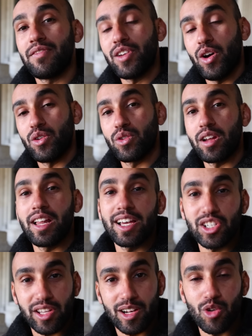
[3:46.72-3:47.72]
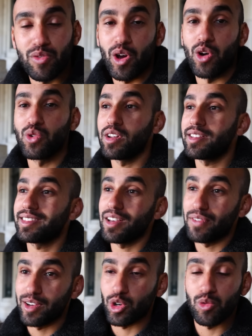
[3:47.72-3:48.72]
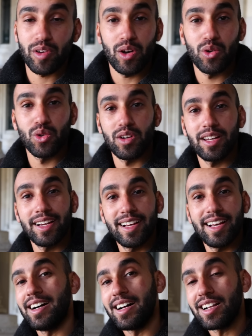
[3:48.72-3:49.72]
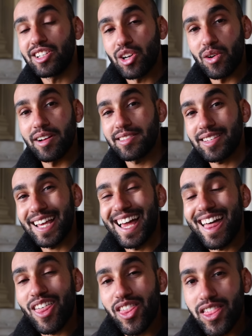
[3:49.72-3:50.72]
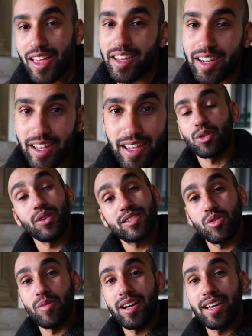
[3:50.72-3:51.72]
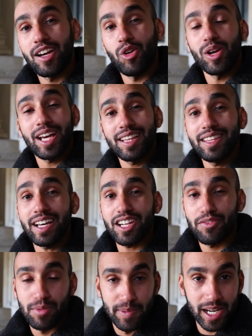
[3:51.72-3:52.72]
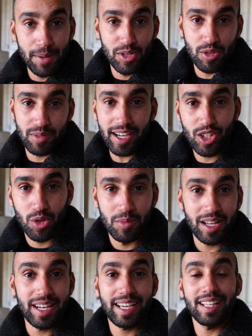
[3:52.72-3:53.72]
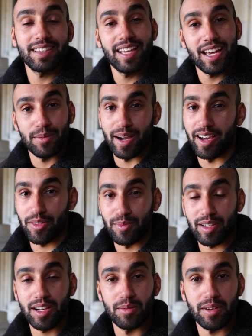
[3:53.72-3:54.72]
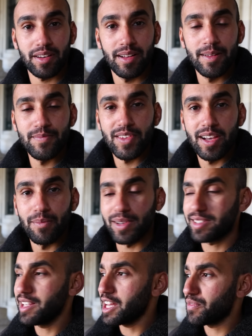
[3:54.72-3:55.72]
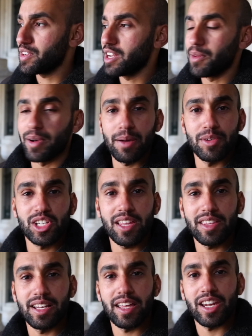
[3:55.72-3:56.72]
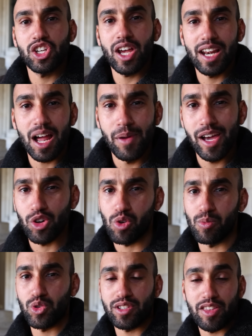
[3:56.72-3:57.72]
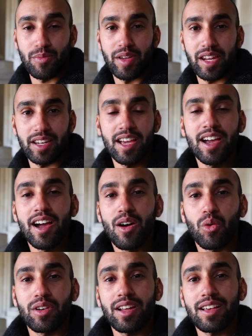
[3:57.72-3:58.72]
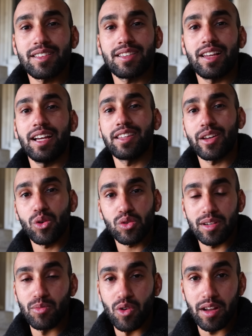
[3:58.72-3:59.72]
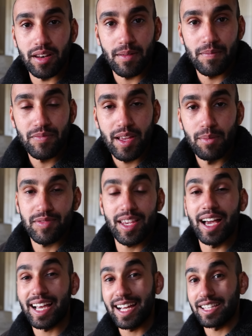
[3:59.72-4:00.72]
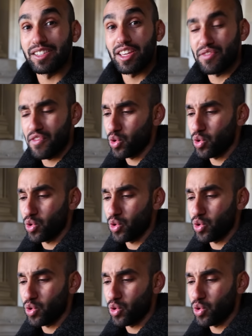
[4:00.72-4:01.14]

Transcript: في حلول الهجره وفي حلول السفر وفي حلول الجواز الثاني تواصلوا معي وانا كنت نعرف البرامج بتاعتهم لاني كنت داير بحث من قبل بس نعرف ان البرامج هذه لرجال الاعمال والمستثمرين والناس اللي عندها رؤوس اموال صح قاعد ندير في